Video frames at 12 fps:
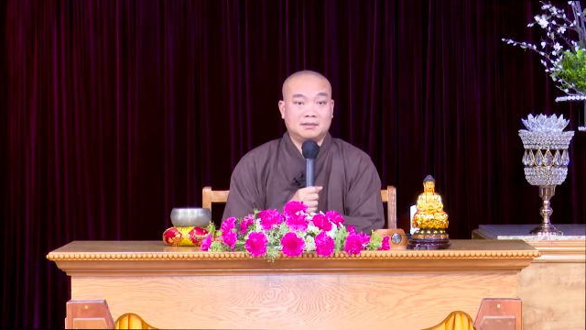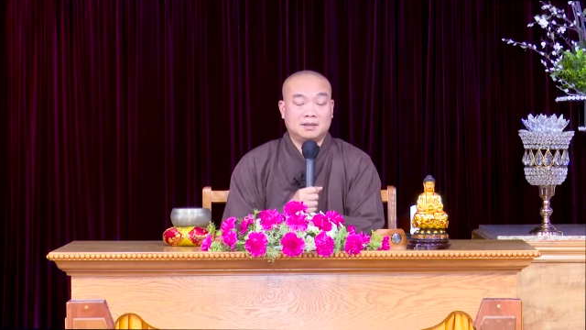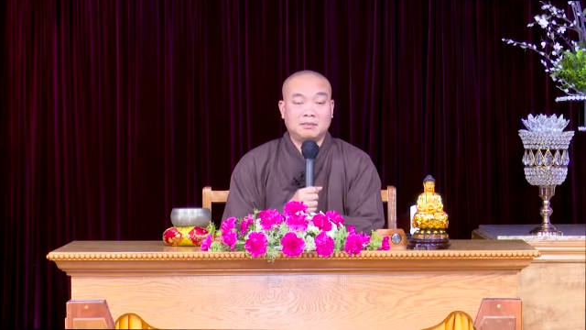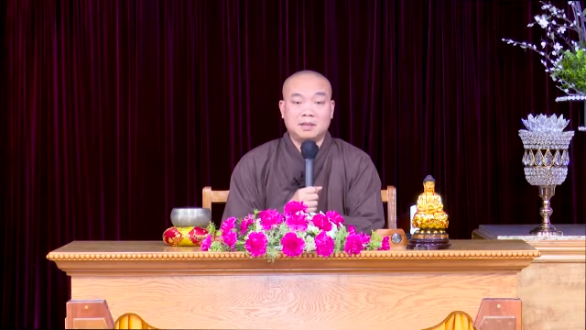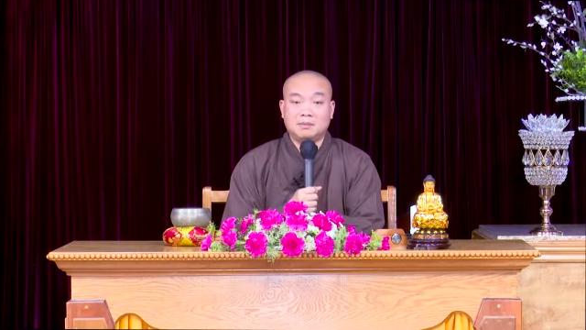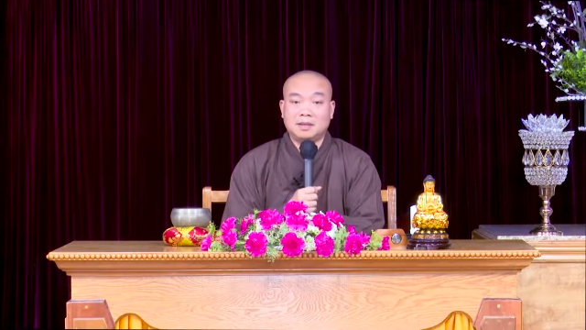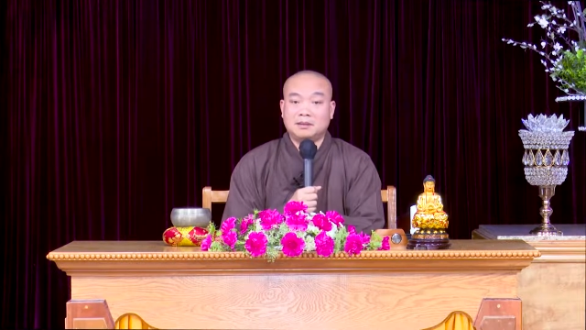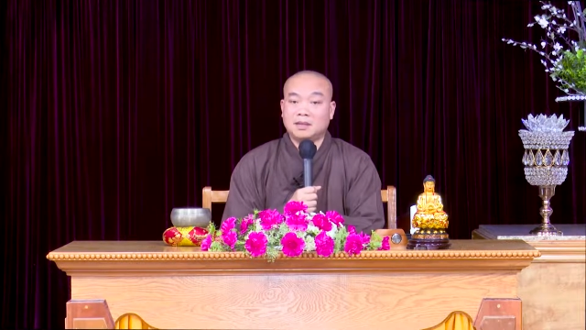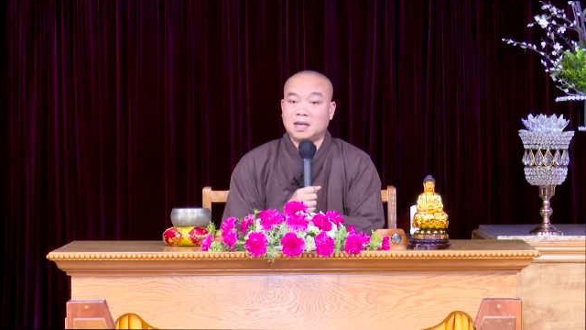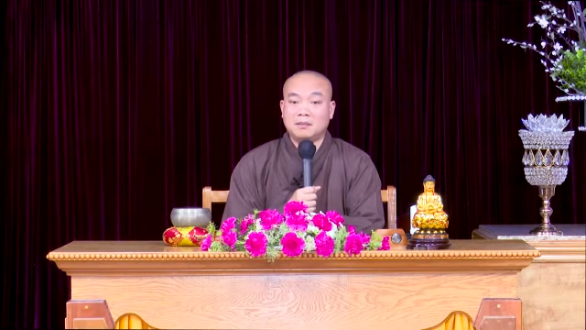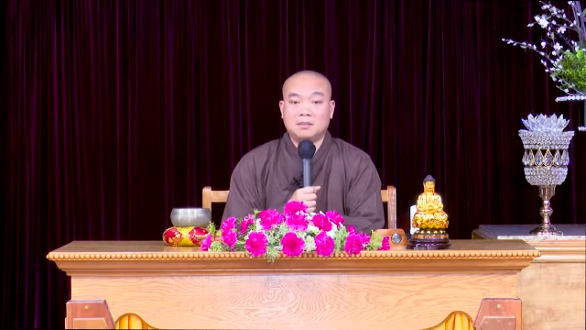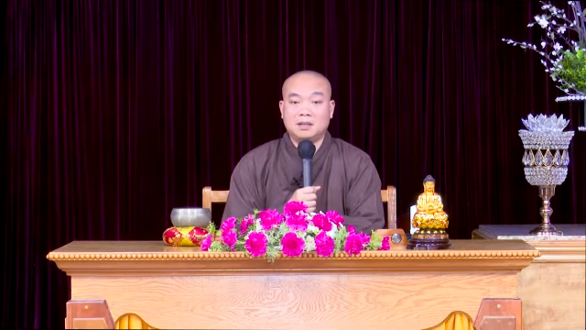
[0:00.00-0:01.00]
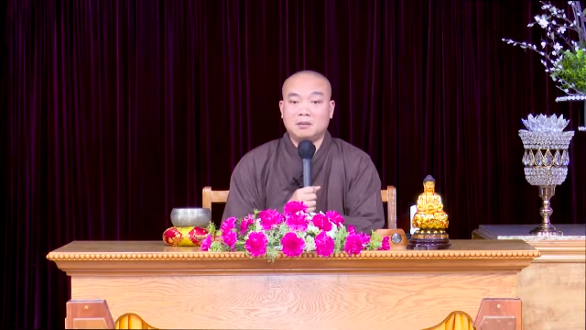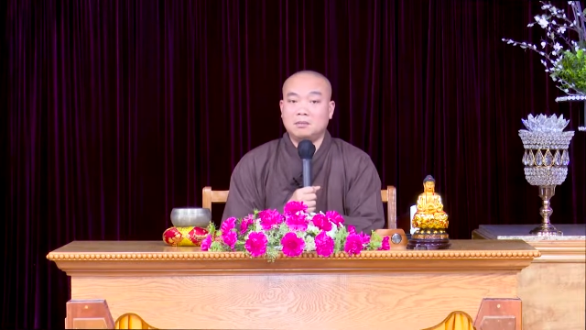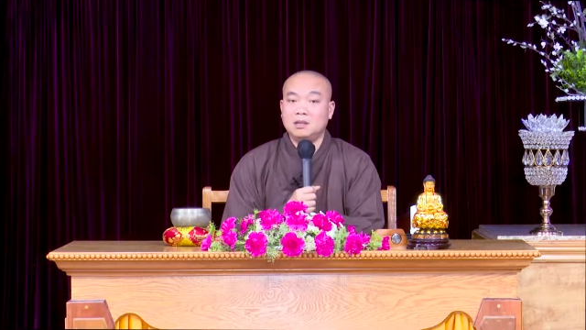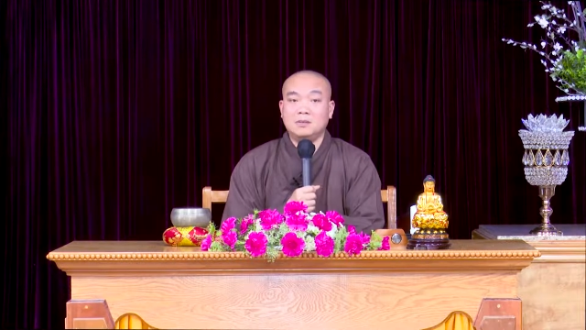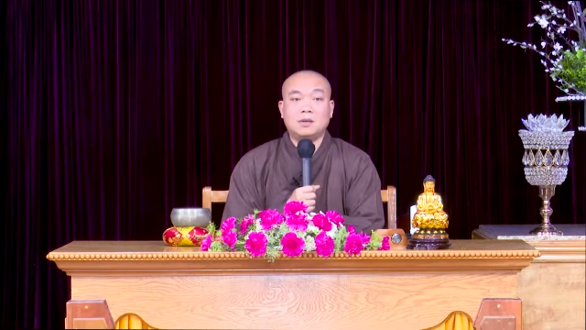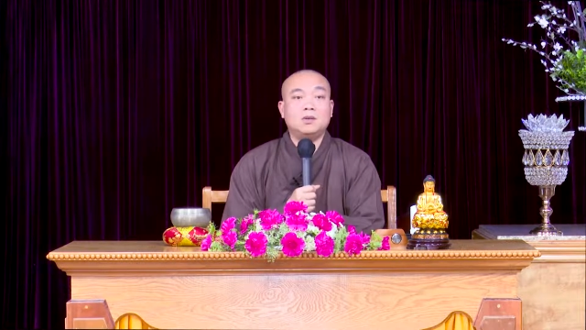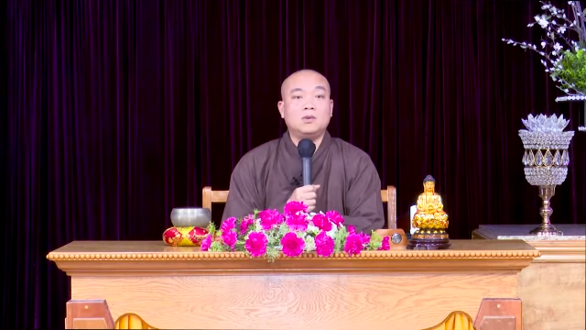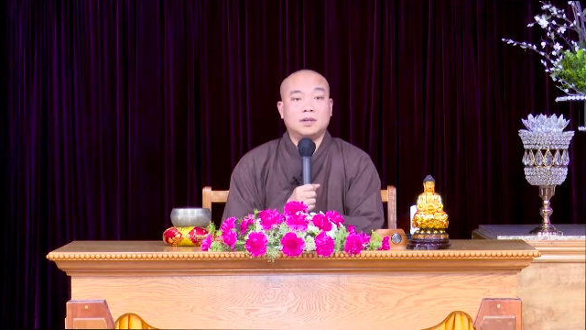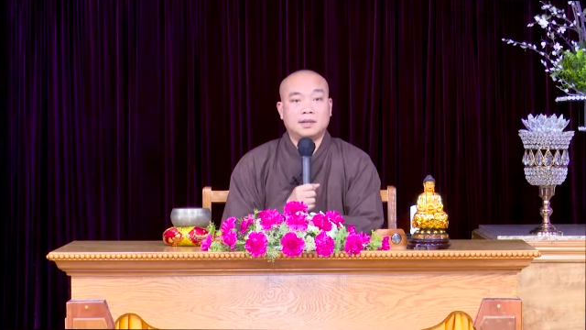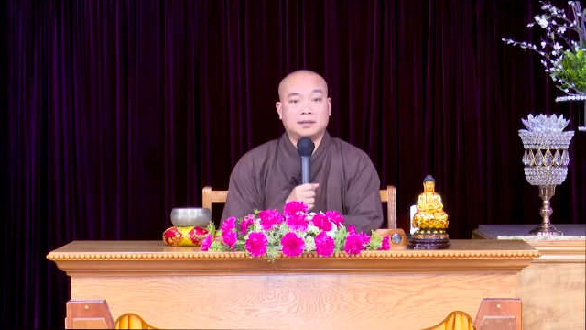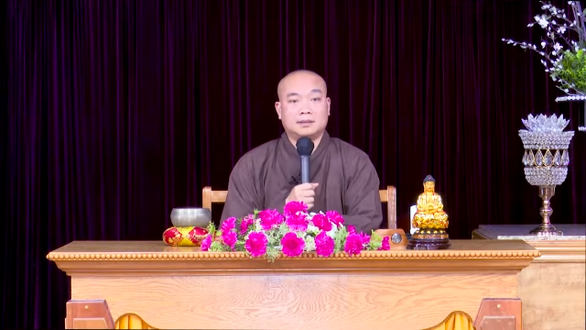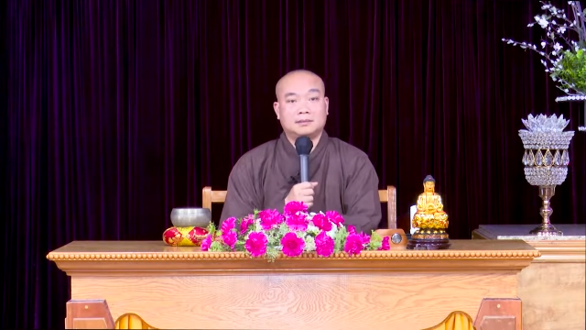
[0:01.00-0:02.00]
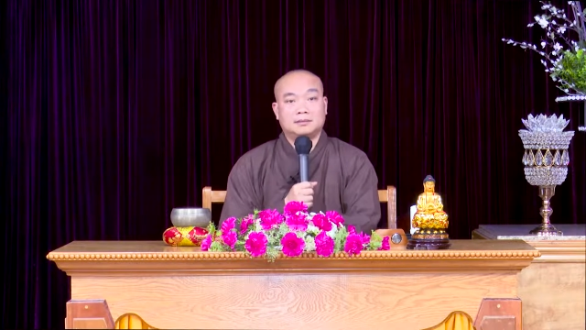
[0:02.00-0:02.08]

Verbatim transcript: Vọng nghiệp là Thầy mình nó cũng lướt qua luôn đó.